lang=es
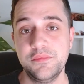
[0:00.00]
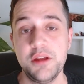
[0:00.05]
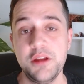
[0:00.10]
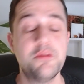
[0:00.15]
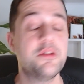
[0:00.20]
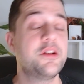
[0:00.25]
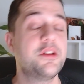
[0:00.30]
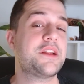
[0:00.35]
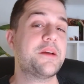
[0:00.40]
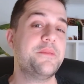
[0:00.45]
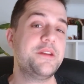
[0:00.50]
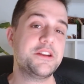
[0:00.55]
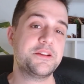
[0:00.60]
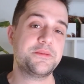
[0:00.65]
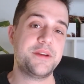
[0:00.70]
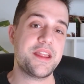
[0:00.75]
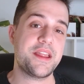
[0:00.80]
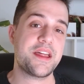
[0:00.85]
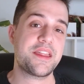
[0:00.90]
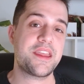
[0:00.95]
Y bueno, también es
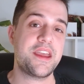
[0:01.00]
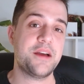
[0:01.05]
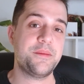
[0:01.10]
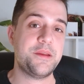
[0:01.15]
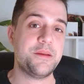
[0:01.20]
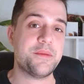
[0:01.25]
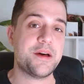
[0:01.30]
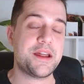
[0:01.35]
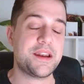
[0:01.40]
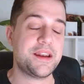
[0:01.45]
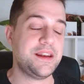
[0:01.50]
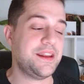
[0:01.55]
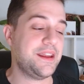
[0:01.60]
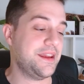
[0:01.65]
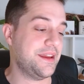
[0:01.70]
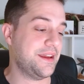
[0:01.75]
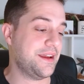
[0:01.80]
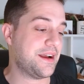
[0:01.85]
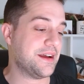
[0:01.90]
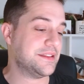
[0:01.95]
verdad que a mi madre le
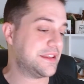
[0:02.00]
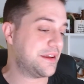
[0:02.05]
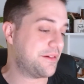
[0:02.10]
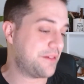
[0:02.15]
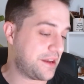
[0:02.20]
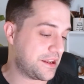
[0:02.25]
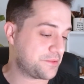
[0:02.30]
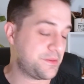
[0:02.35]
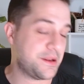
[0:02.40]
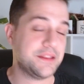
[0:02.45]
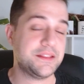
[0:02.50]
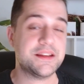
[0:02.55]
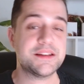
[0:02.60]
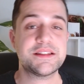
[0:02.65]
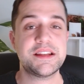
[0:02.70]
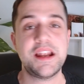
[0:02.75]
encantaban las plantas,